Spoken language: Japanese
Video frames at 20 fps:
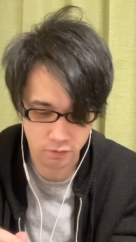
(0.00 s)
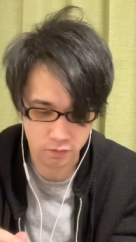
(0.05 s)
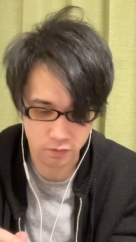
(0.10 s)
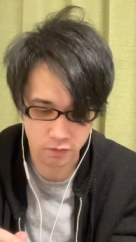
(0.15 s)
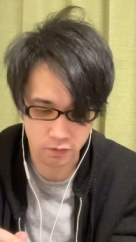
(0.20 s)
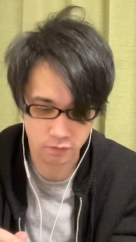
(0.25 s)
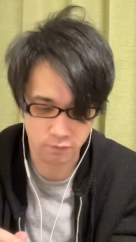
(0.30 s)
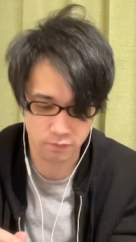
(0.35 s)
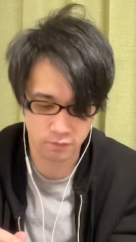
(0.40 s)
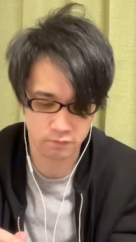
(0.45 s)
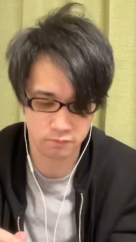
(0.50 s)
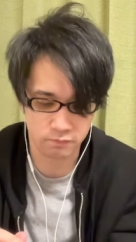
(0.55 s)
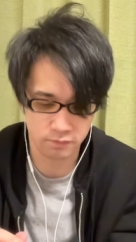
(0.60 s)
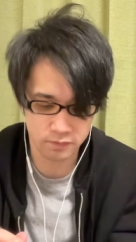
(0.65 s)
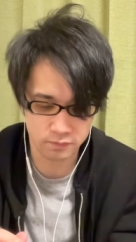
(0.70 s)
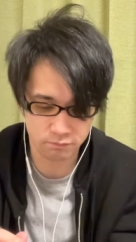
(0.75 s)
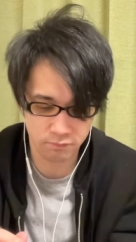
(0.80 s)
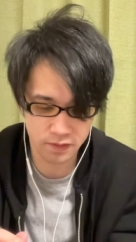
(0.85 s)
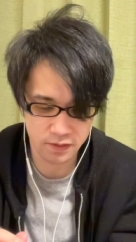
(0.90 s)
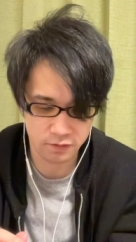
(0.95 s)
ああま
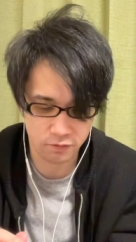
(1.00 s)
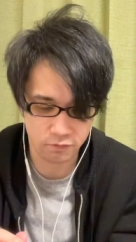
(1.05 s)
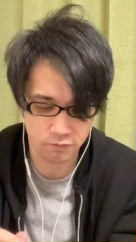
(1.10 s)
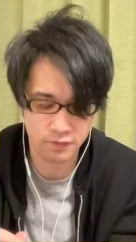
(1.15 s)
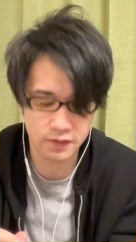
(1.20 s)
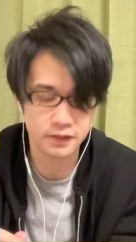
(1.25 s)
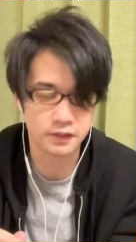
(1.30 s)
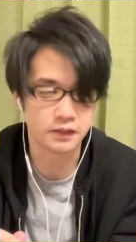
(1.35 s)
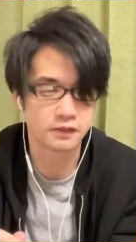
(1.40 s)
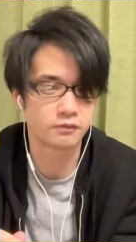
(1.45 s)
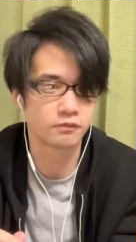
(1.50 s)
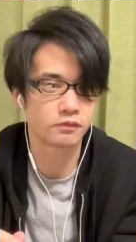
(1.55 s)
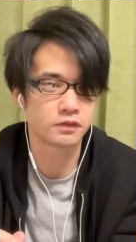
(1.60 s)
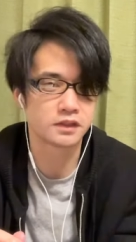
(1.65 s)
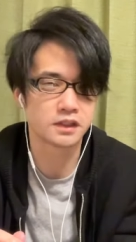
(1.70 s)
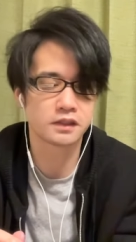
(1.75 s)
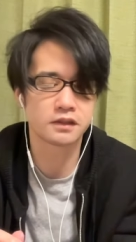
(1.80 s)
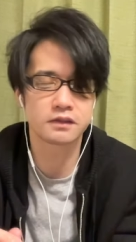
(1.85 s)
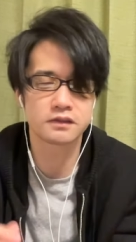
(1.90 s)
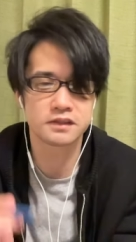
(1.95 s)
まだごめんね
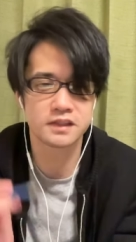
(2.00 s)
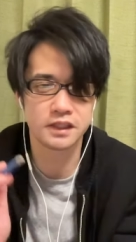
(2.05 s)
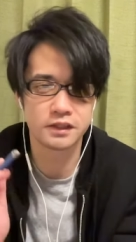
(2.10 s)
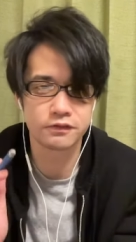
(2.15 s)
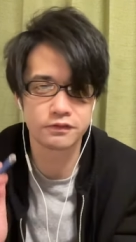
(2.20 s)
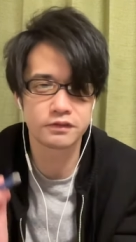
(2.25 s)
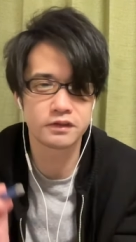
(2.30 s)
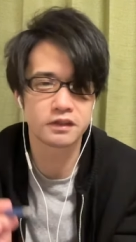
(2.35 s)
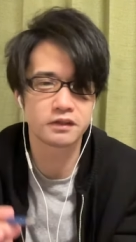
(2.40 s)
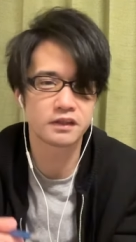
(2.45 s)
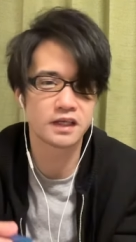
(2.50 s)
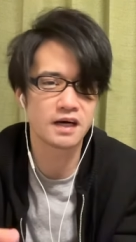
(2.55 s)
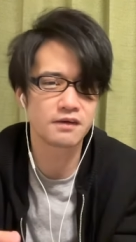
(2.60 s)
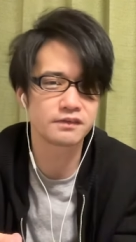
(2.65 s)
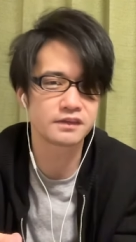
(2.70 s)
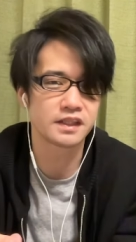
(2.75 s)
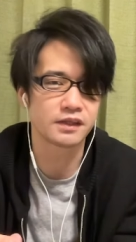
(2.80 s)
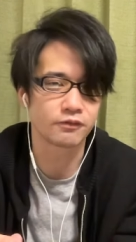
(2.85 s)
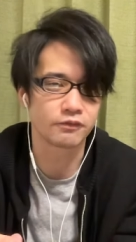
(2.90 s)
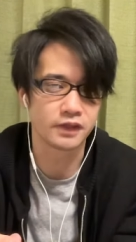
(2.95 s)
せっかくセルフ買
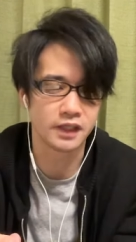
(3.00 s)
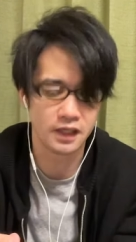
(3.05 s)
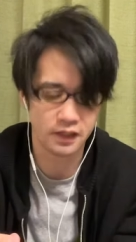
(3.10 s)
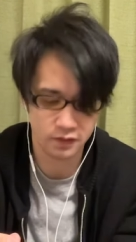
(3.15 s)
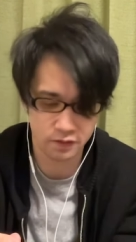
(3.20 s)
うってもね